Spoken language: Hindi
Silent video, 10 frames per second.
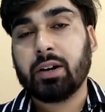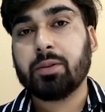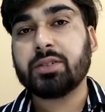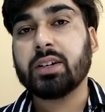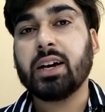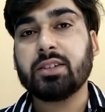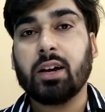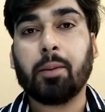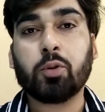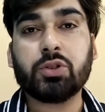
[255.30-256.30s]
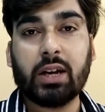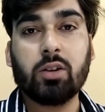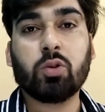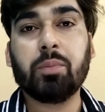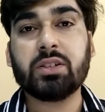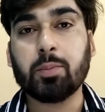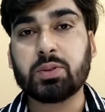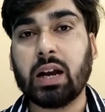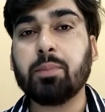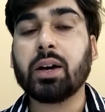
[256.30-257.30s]
फटाफट से गाइज आपको चैनल को अभी
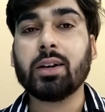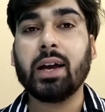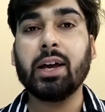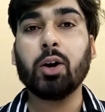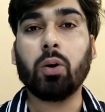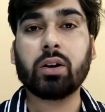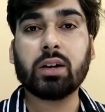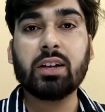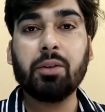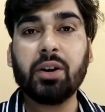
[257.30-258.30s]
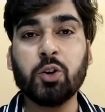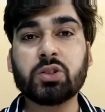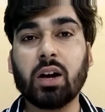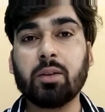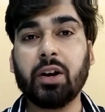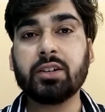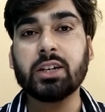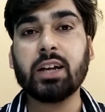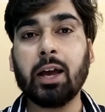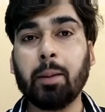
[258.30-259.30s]
सब्सक्राइब करना है और कल की वीडियोस का वेट
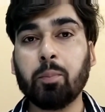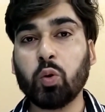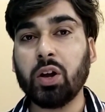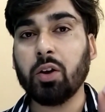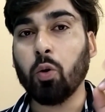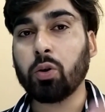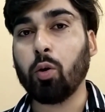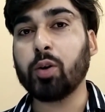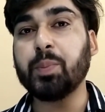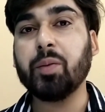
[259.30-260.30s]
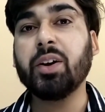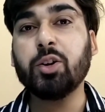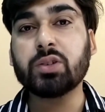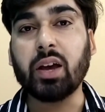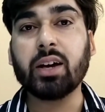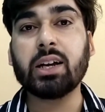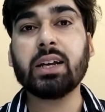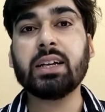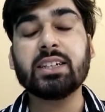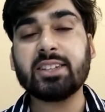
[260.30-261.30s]
करना है पूरे ओ क्लॉक पे वीडियोस आया
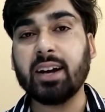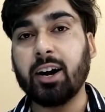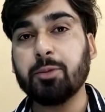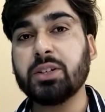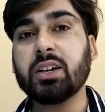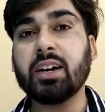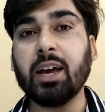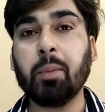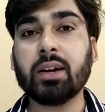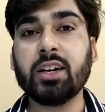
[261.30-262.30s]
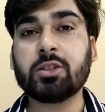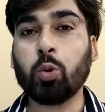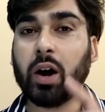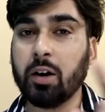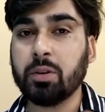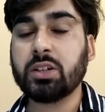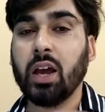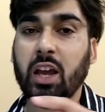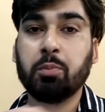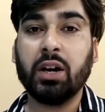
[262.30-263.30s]
करेंगी जैसे आठ बजे का टाइम है गाइज तो आठ बज
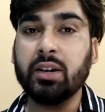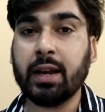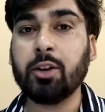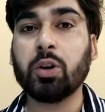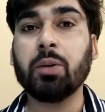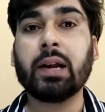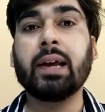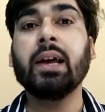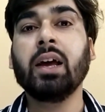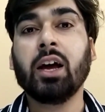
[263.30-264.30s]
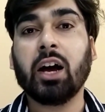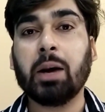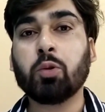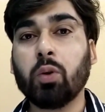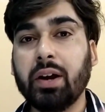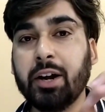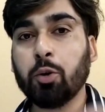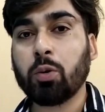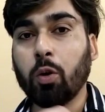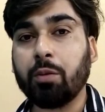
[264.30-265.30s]
के एक मिनट नहीं होने वाला है आपको
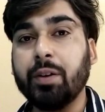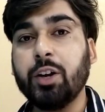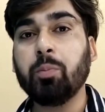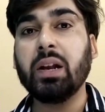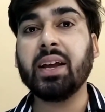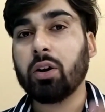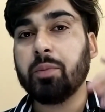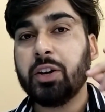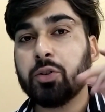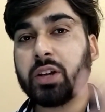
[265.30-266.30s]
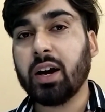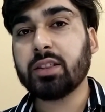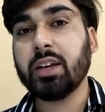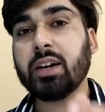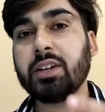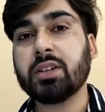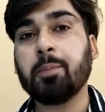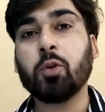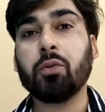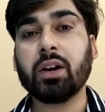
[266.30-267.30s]
एट ओ क्लॉक वीडियो मिलेगी वीडियोस के आते ही गाइज
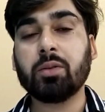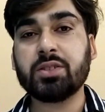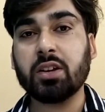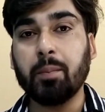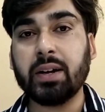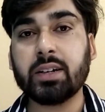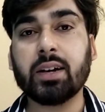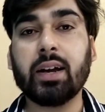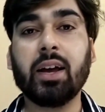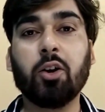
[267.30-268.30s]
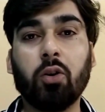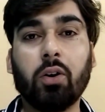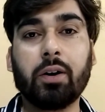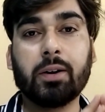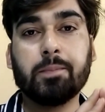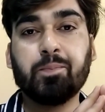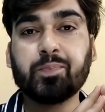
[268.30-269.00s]
आपको फटाफट से कमेंट करना है और